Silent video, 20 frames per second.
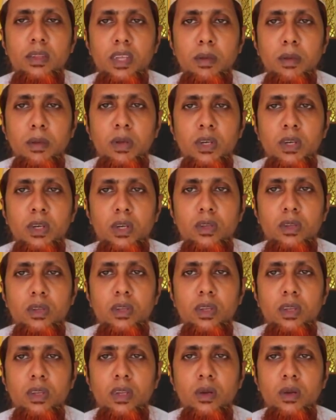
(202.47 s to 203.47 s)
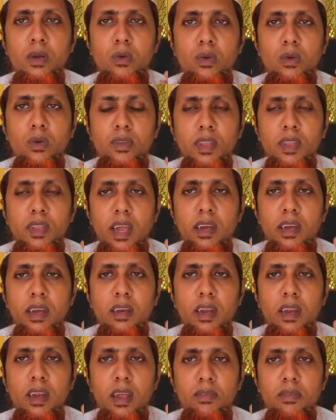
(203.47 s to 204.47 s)
যে ভেষজটির কোনো
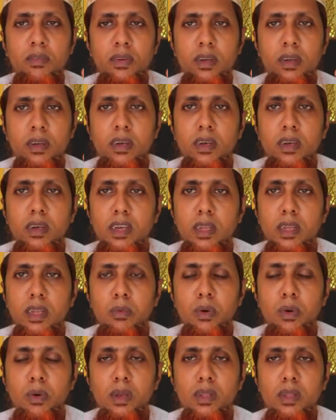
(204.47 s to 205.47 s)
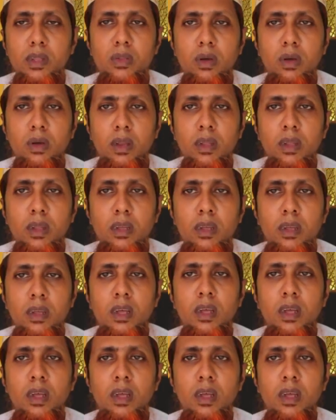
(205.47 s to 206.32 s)
সাইড এফেক্ট নেই বললেই চলে